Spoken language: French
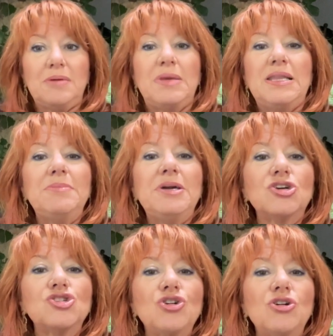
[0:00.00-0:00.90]
mais
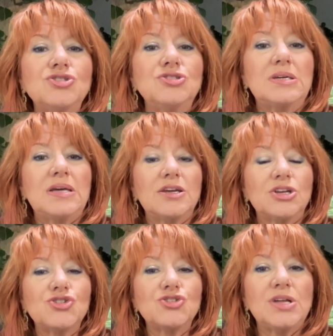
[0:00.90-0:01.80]
l'émergence de
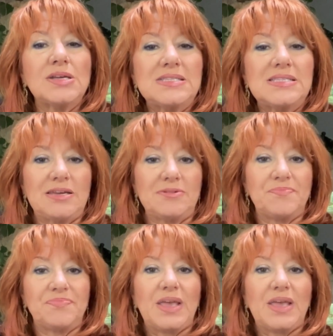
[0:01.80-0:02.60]
quelque chose d'ancien.